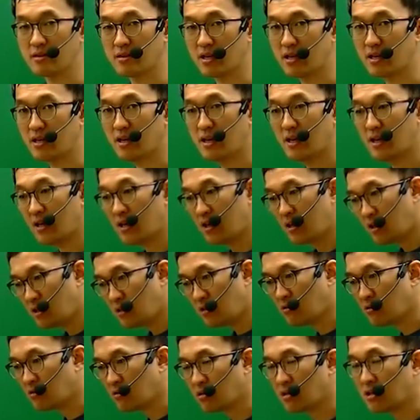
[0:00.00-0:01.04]
네,
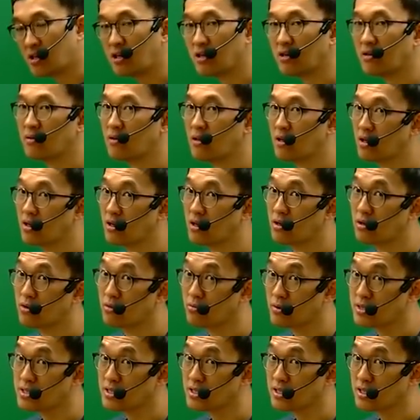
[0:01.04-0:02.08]
이렇게
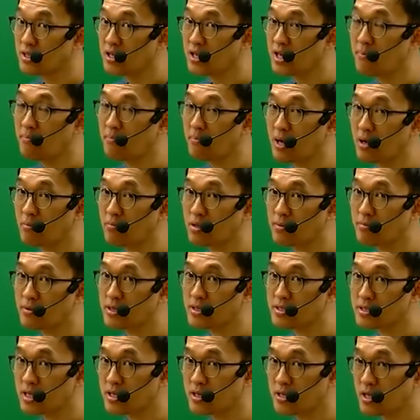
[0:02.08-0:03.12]
리스키한
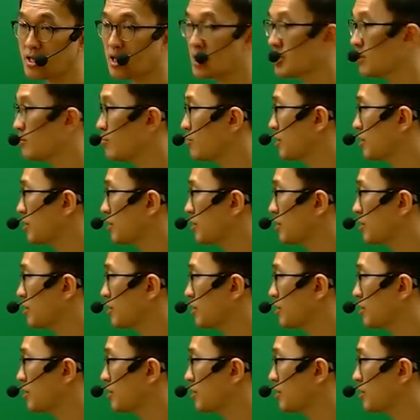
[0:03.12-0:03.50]
방법을 채택하다